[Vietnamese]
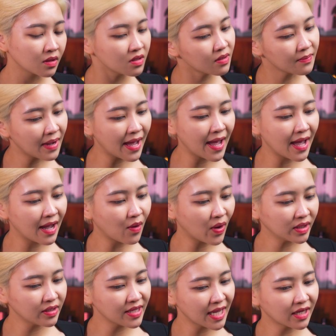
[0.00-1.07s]
nhưng mà
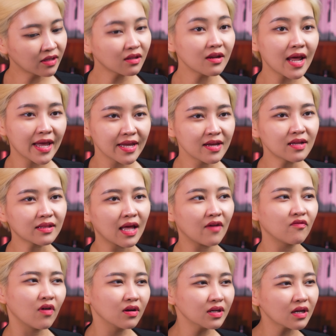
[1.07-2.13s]
khoảng thời gian đó tới đây Thảo
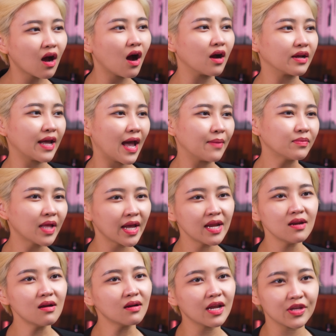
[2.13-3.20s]
vẫn còn cảm thấy
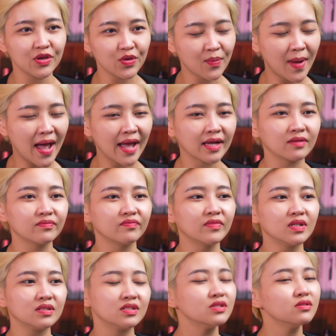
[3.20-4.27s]
rất là nhiều bạn
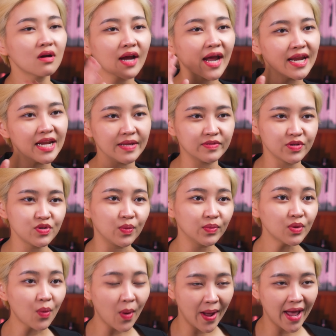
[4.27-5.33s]
mình chưa có khái niệm sử dụng nước
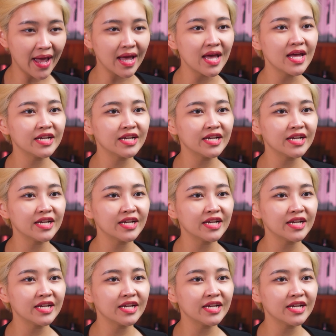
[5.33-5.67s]
hoa